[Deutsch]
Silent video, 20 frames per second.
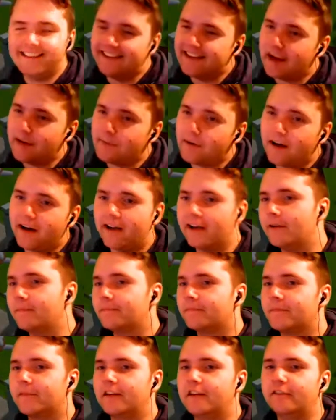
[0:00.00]
dabei.
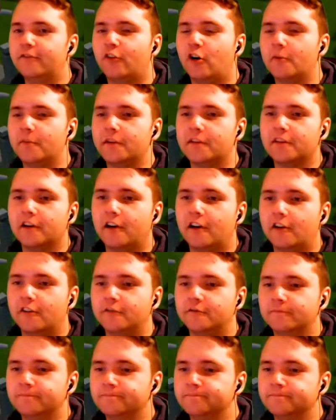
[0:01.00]
Ich freue mich
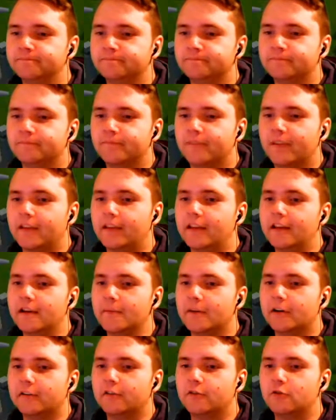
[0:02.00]
drauf. Ihr
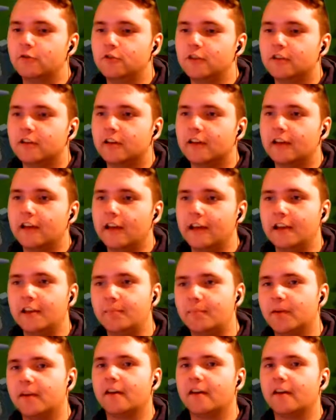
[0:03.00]
macht's gut. Ich bin